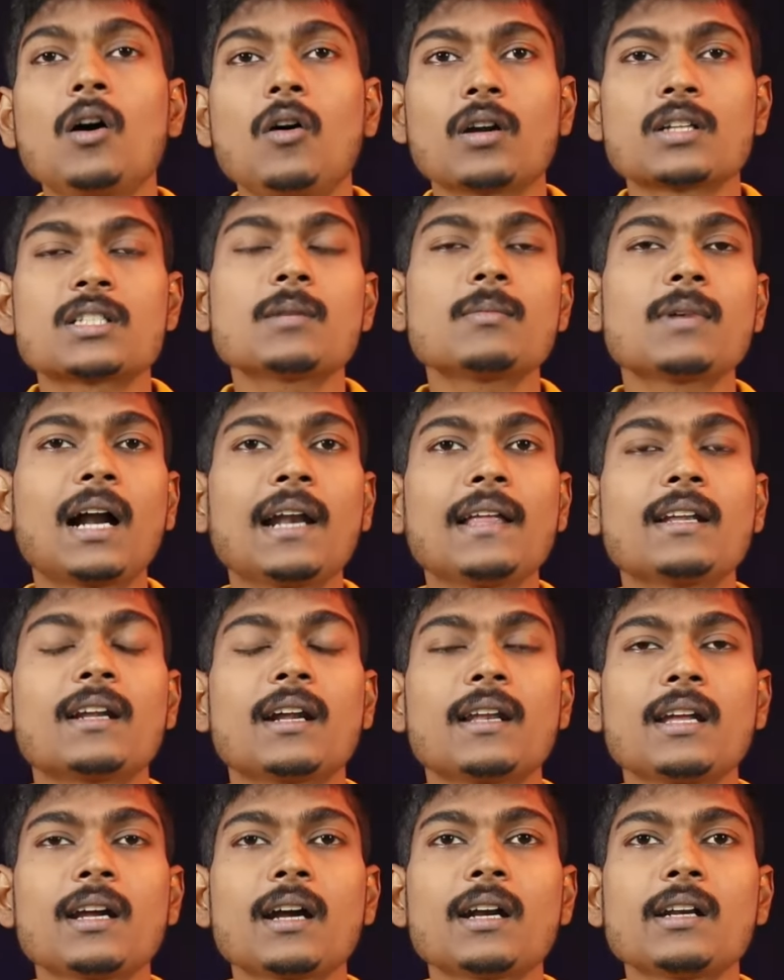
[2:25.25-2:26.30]
और जब गाड़ी
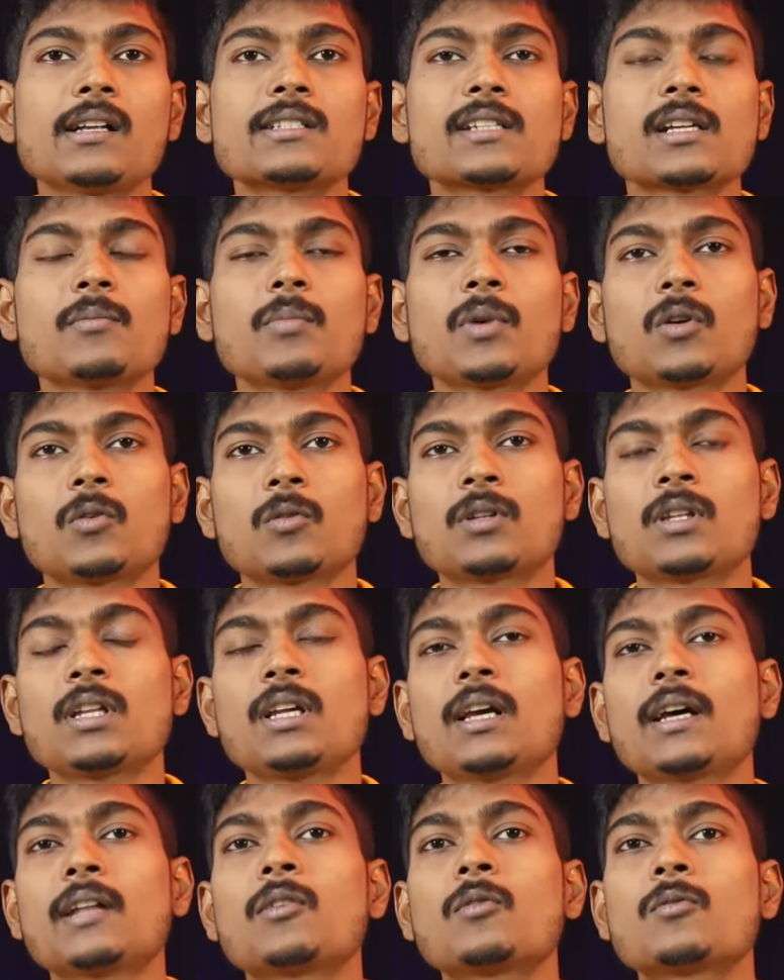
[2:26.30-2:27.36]
रनिंग कंडीशन पे होती
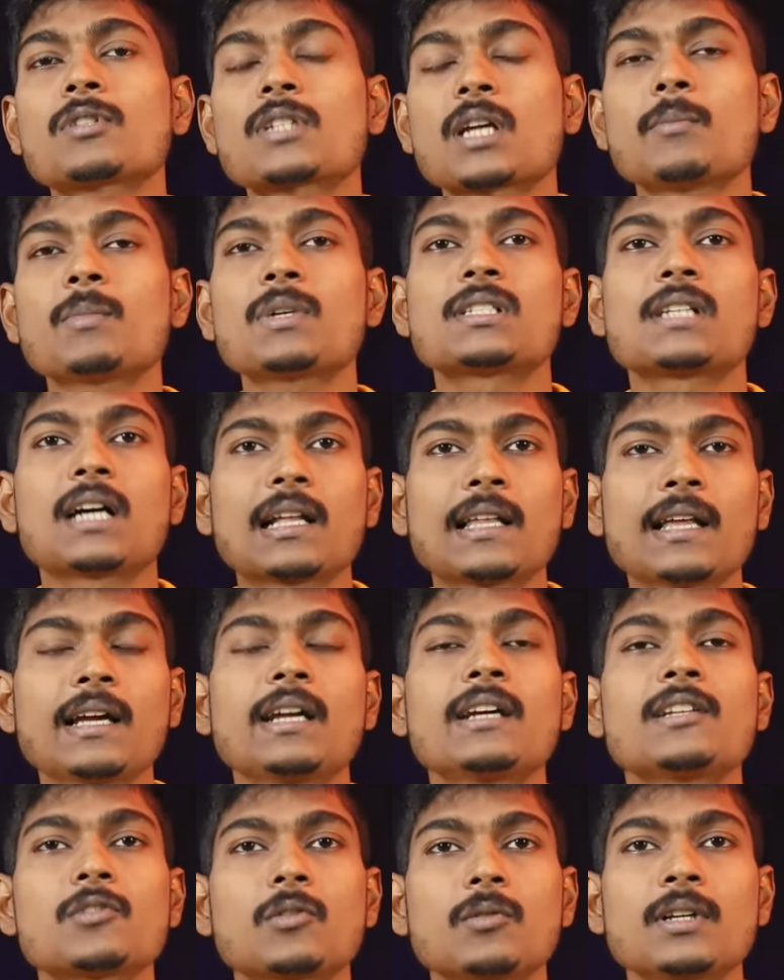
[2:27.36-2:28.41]
है तो उस टाइम पे ज़्यादा
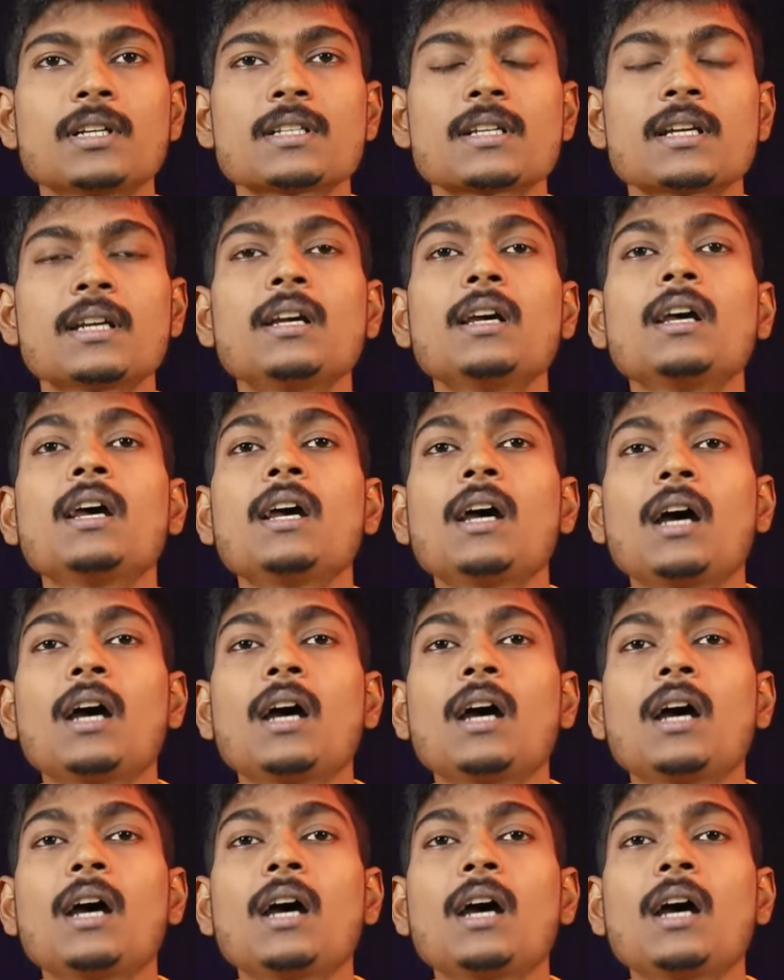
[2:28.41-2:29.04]
एज होने से